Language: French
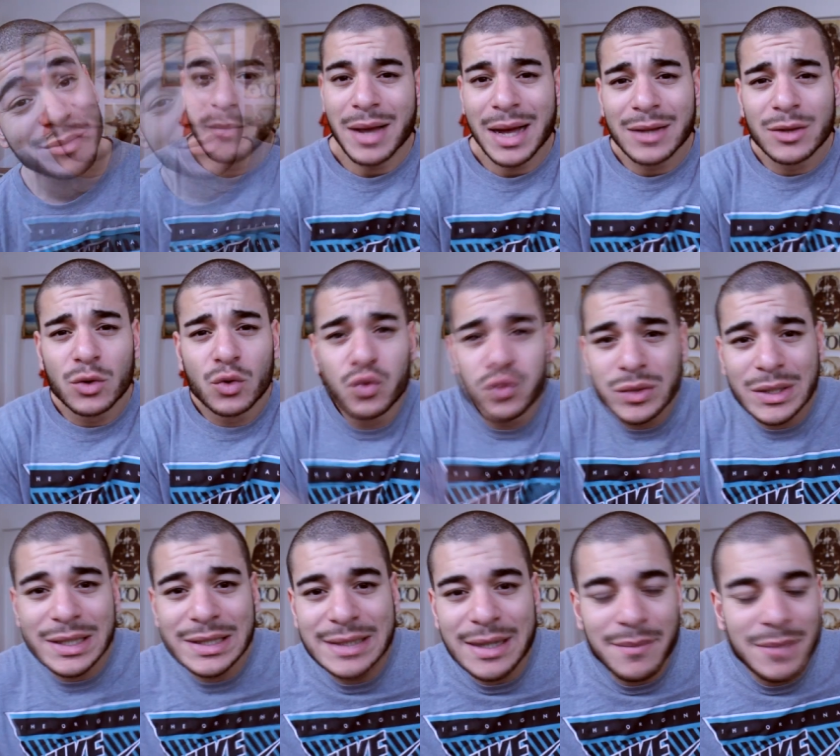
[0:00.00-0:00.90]
Mais à
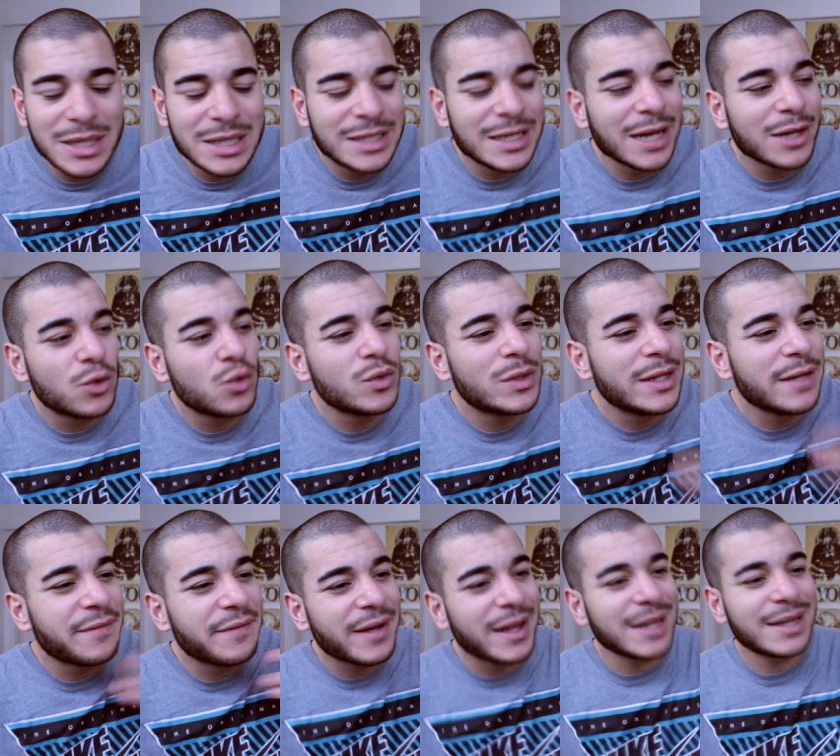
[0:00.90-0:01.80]
toutes les amitiés, à toutes
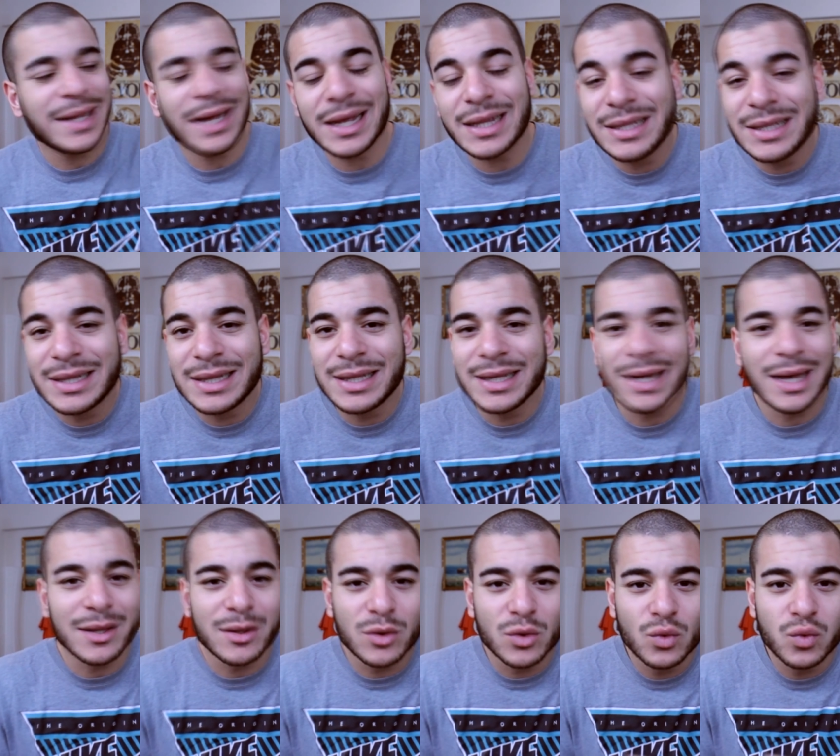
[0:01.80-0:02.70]
les fraternités,
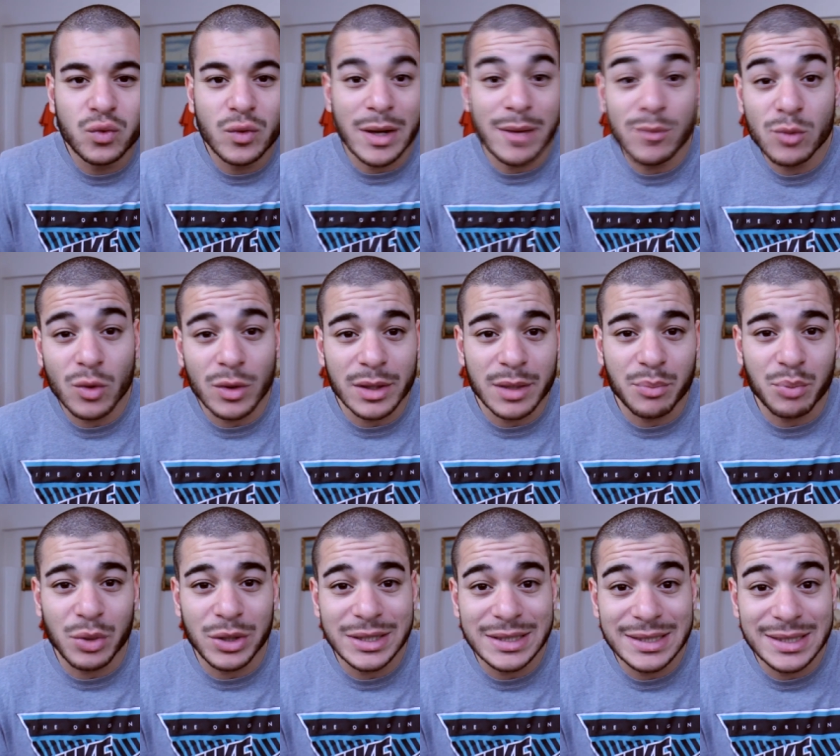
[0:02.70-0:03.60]
à tout l'amour qui
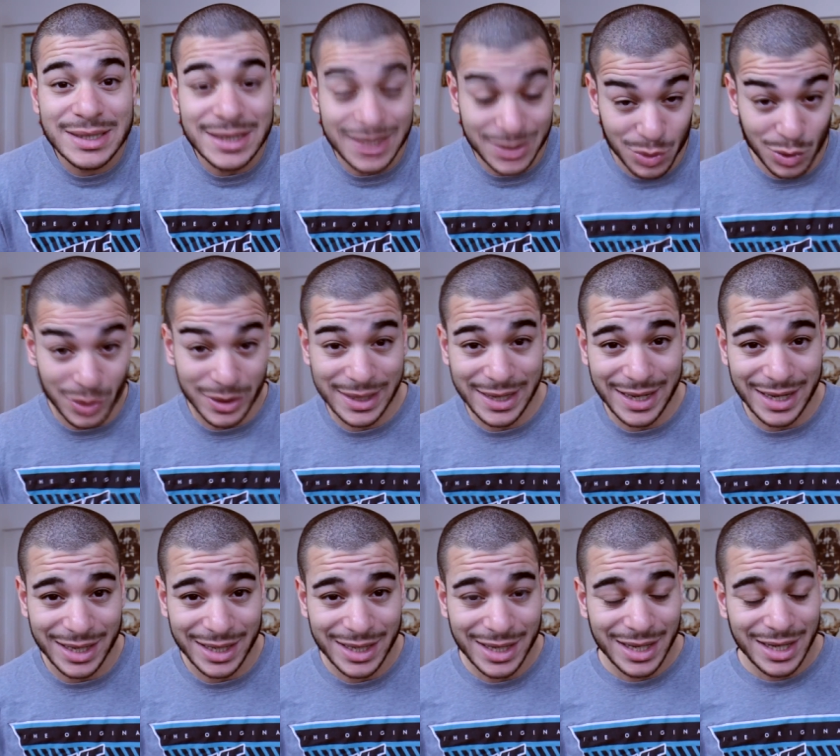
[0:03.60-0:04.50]
peut exister sur
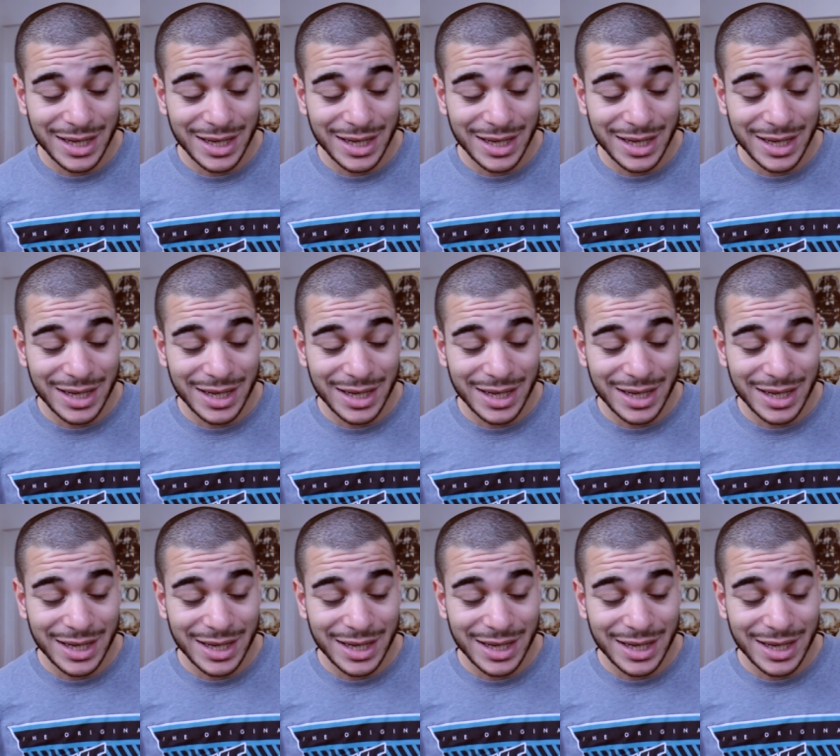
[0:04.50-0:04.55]
Terre,